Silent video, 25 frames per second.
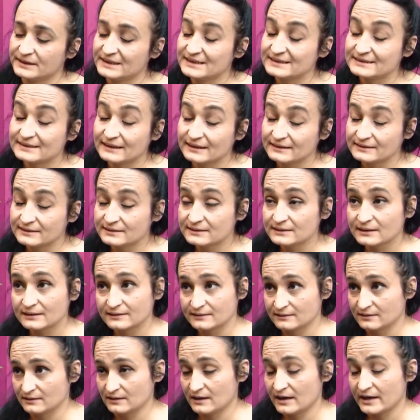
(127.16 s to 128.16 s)
tehdit
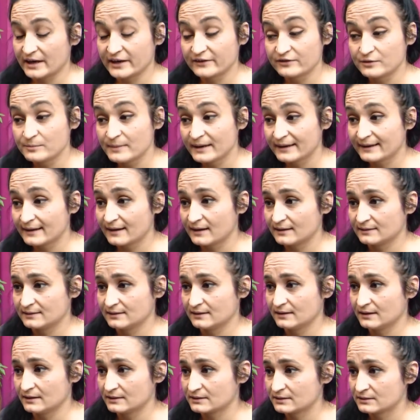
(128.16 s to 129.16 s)
ettiler, evime
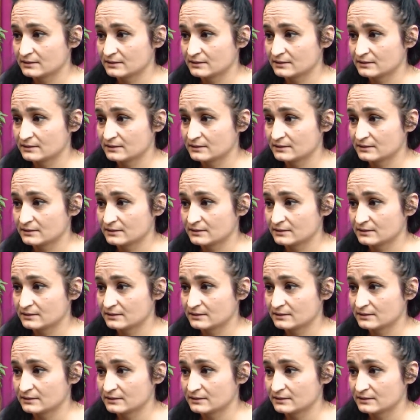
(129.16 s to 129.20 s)
geldiler.